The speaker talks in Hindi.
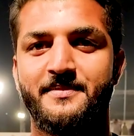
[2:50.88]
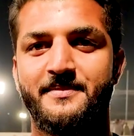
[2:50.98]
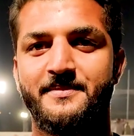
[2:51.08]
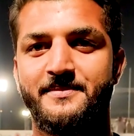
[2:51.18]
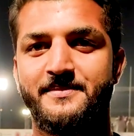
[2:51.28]

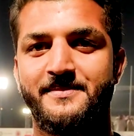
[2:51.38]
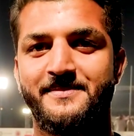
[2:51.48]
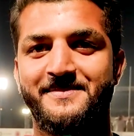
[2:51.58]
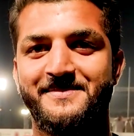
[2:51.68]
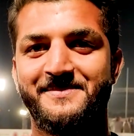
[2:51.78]
तुमने आज
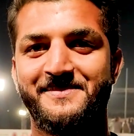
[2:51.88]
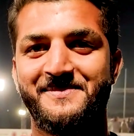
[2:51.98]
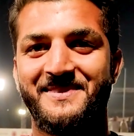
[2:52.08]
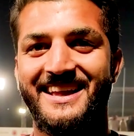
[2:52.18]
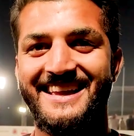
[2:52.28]
रोटी ज्यादा
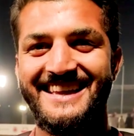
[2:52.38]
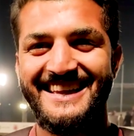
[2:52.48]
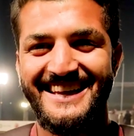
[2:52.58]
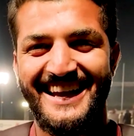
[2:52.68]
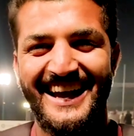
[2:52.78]
खाई खाई है
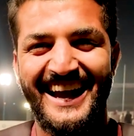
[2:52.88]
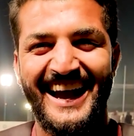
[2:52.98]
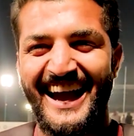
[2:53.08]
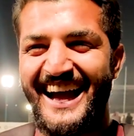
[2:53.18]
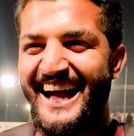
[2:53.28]
या एंजॉय
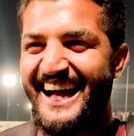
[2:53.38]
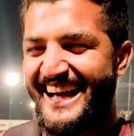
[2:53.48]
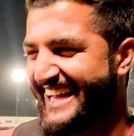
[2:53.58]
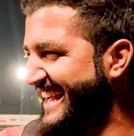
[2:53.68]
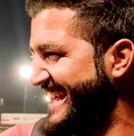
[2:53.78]
ज्यादा किया
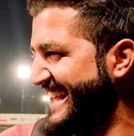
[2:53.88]
है